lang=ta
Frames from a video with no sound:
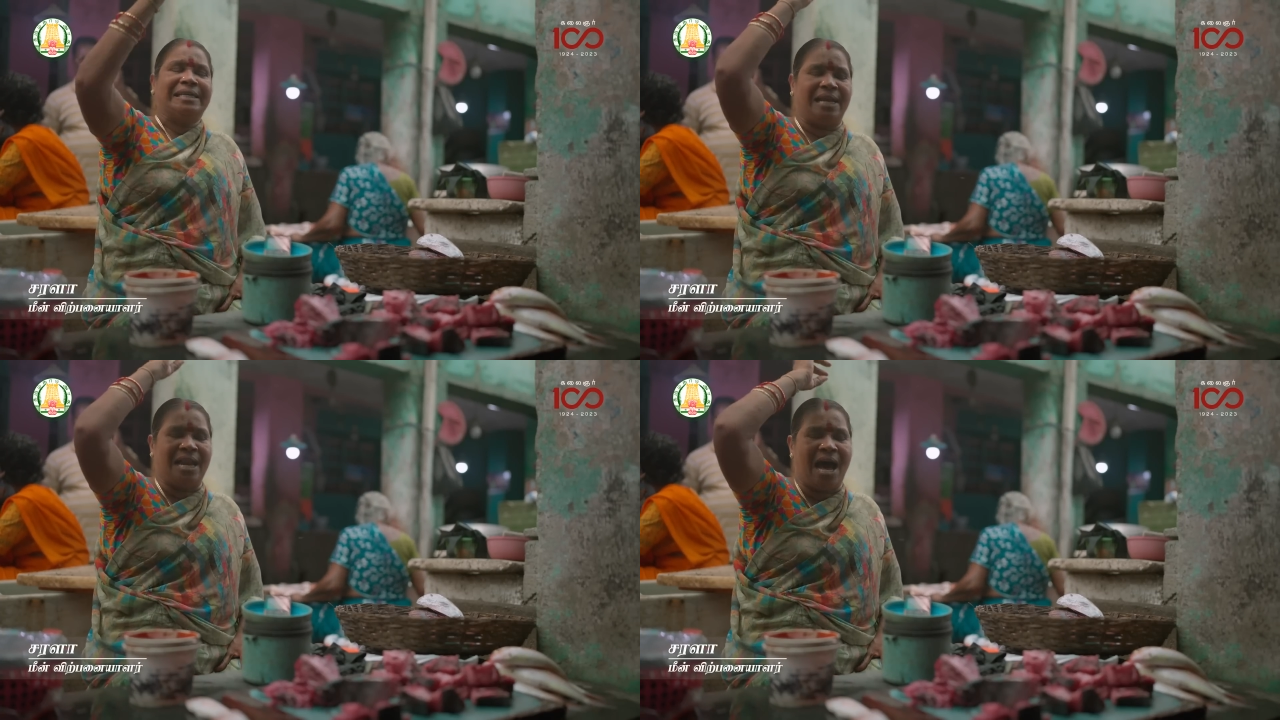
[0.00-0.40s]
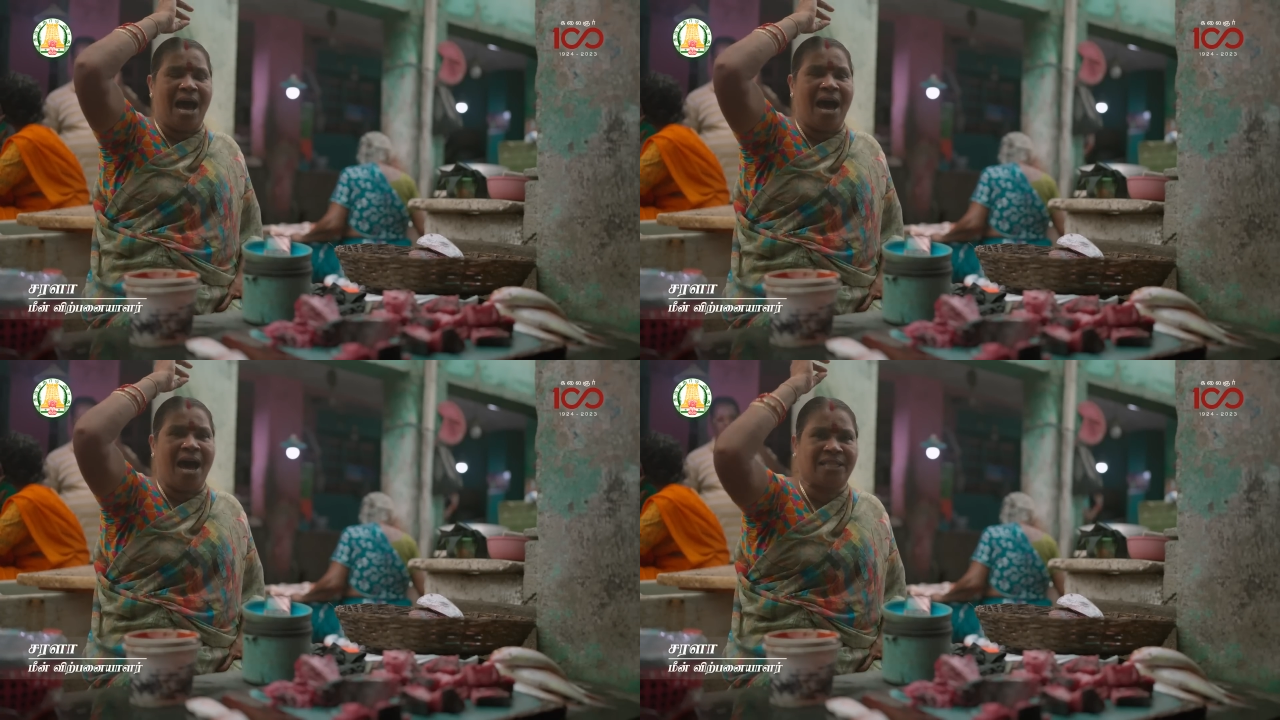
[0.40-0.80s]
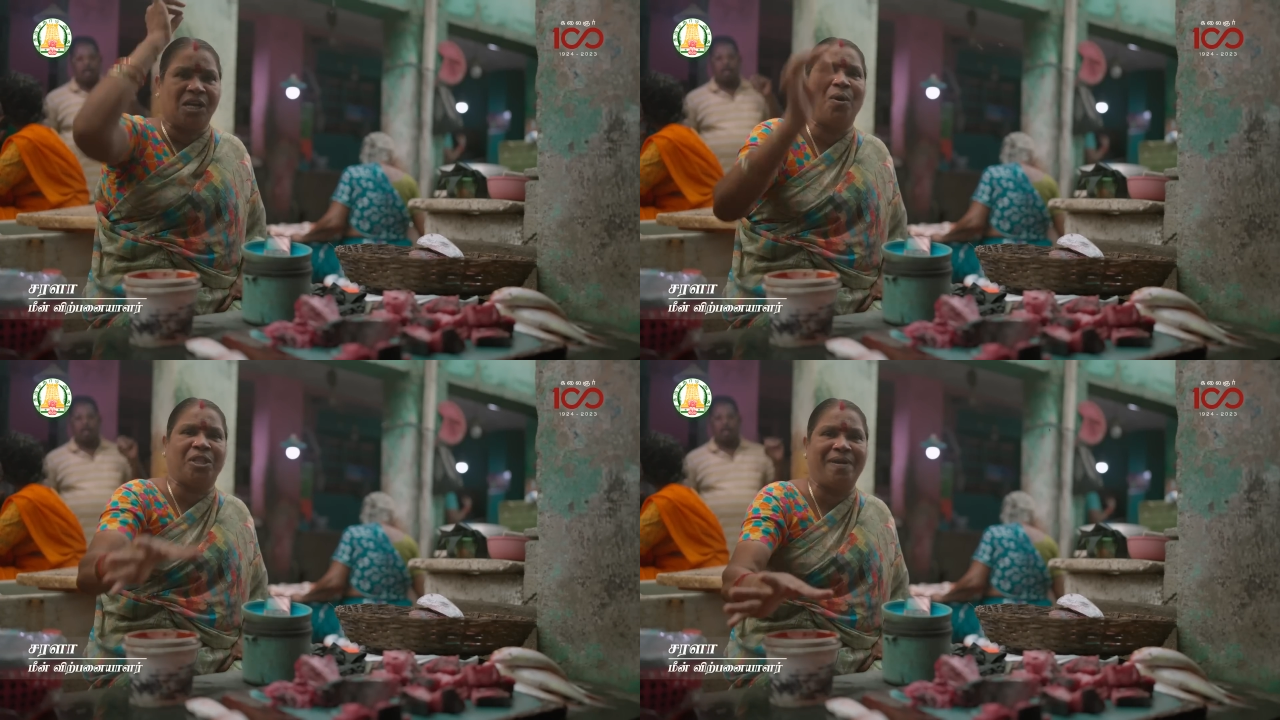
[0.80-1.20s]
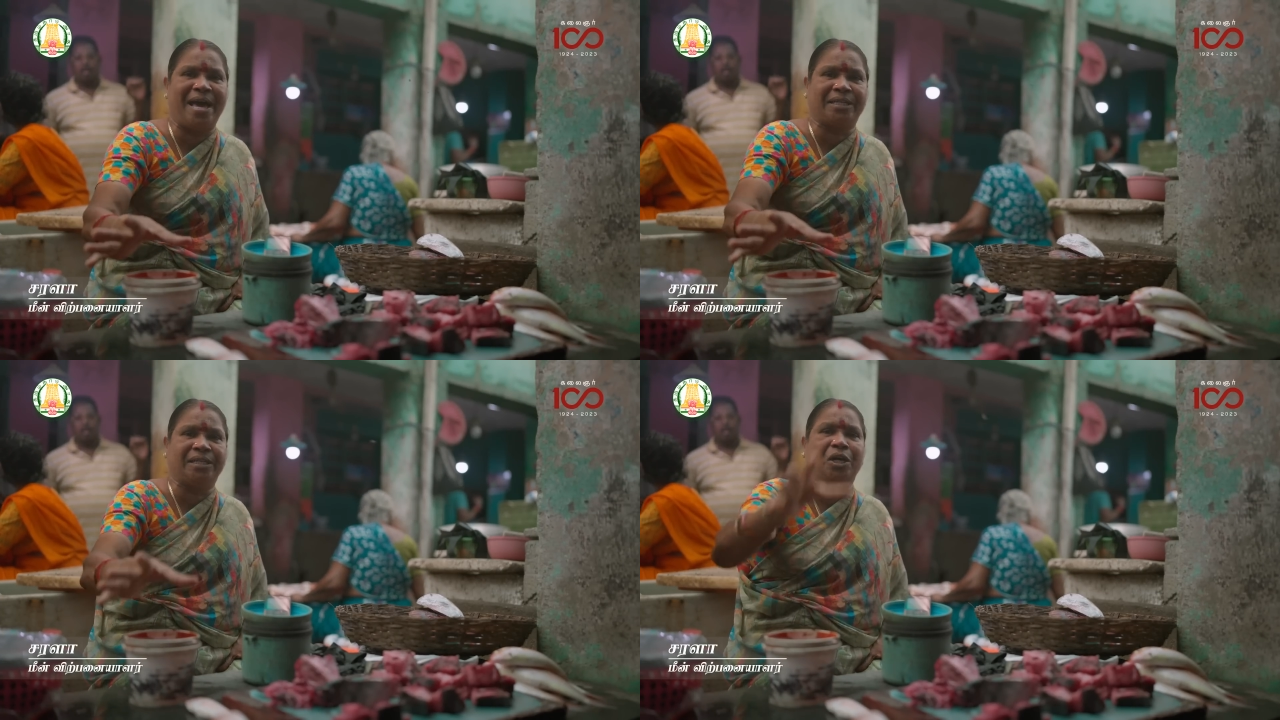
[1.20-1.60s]
எல்லாத்துக்கும்
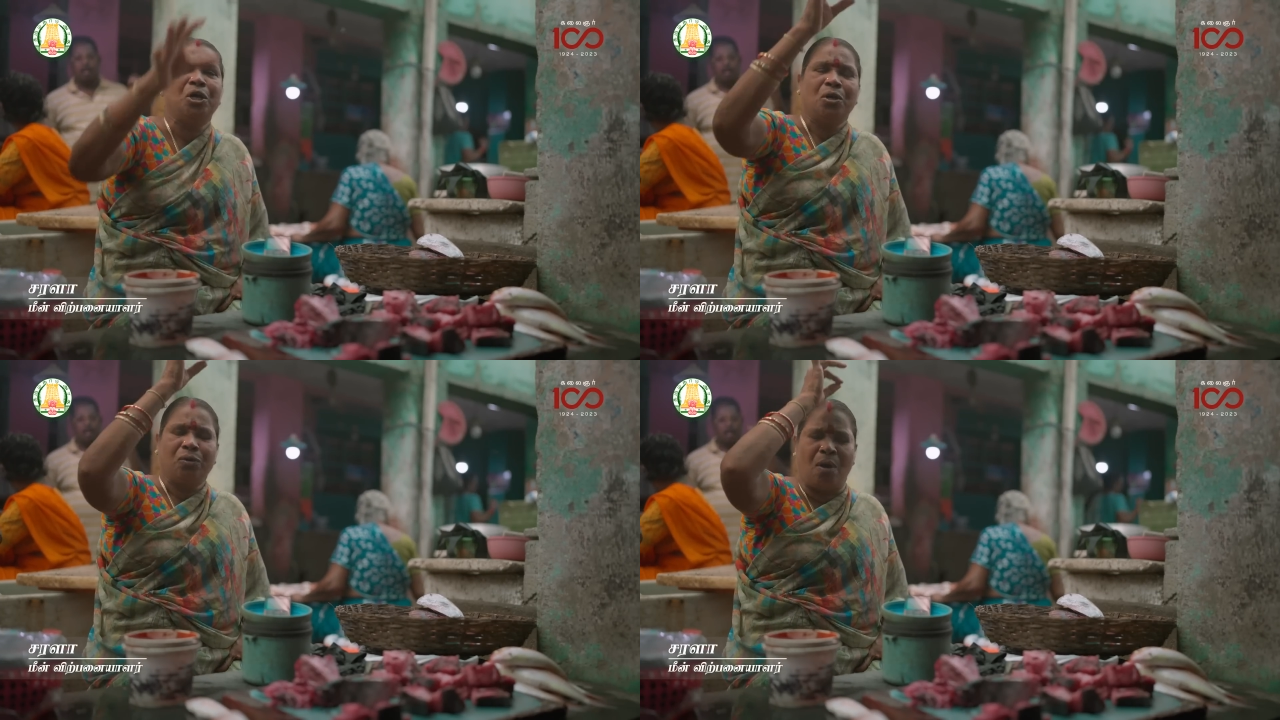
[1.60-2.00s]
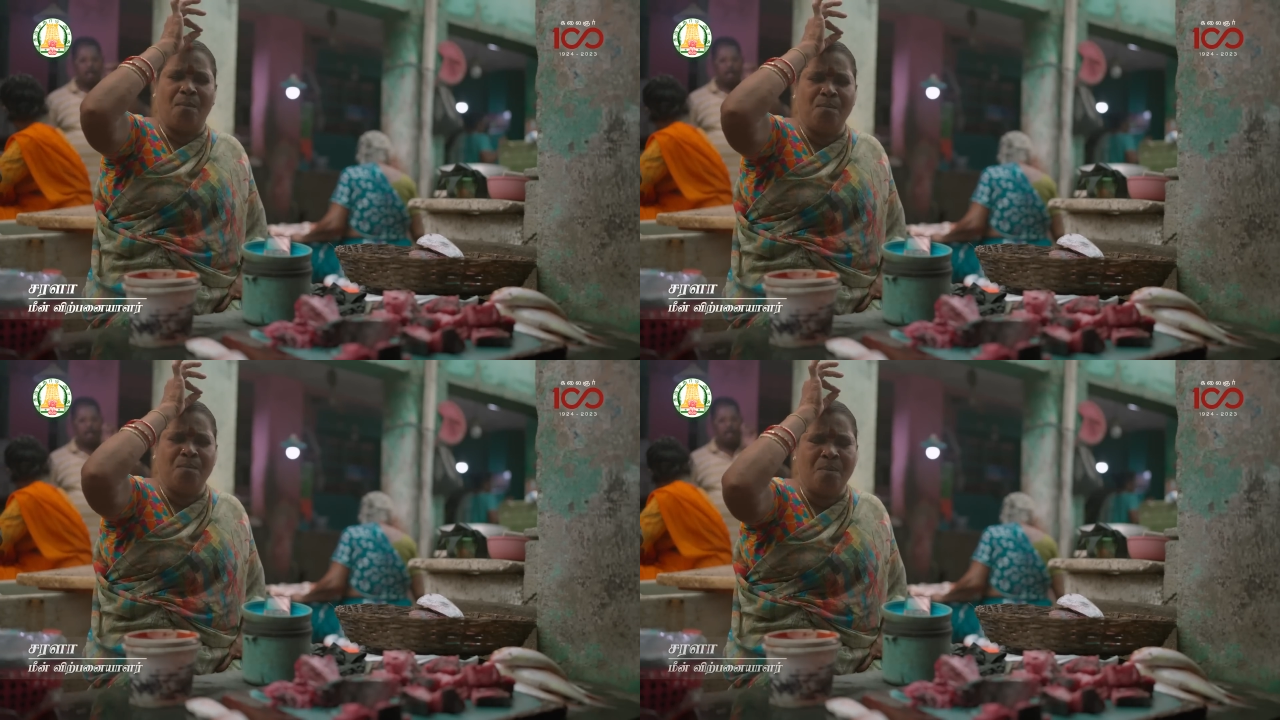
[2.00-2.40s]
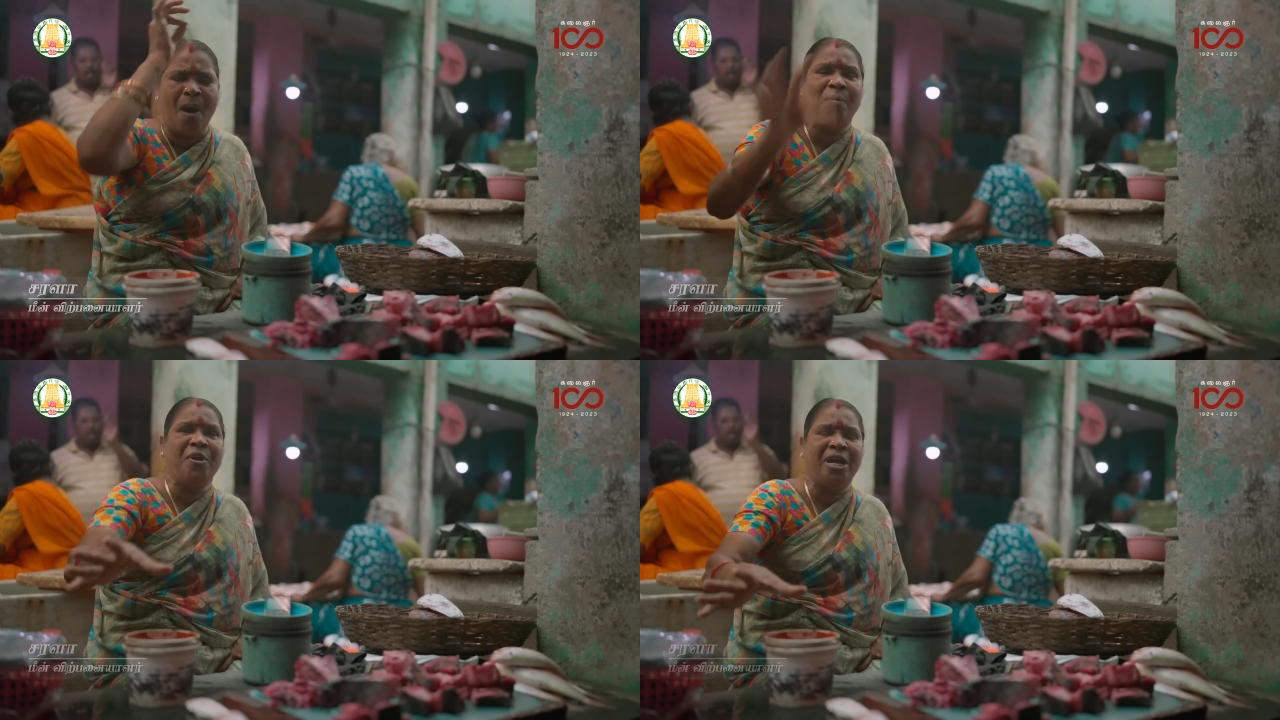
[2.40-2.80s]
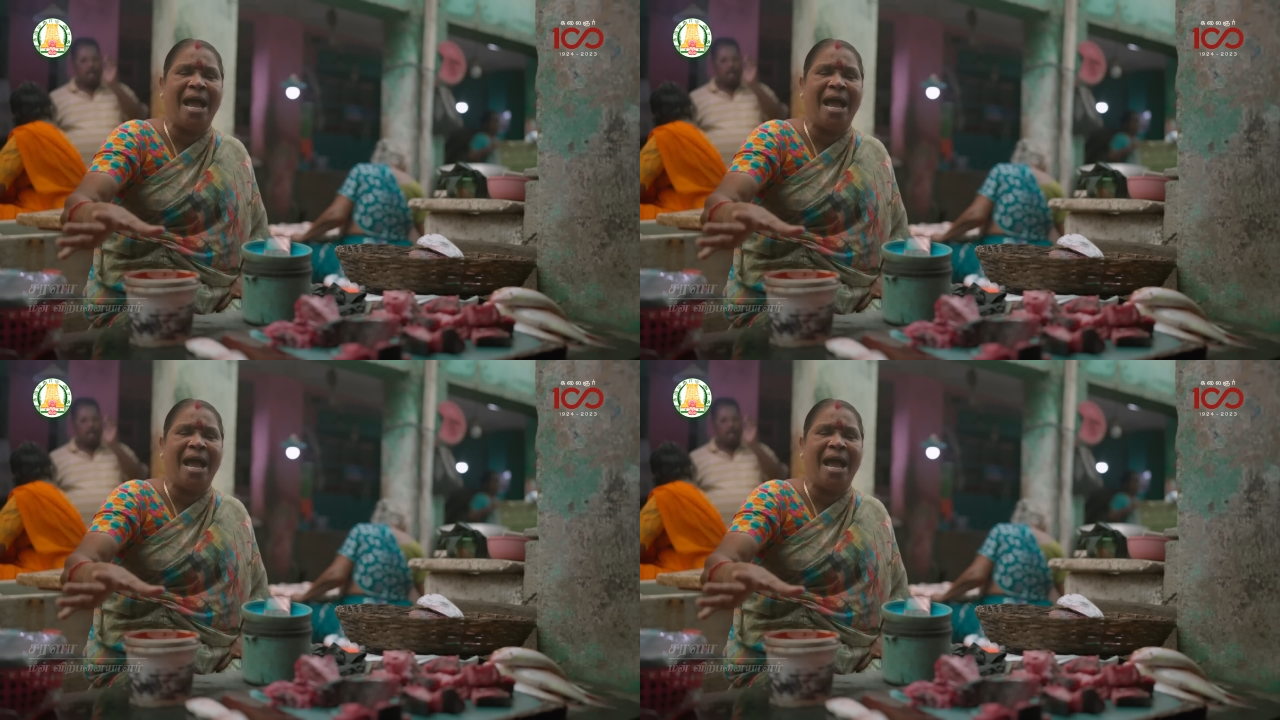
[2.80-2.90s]
உதவியாக இருக்குது ரொம்ப புண்ணிய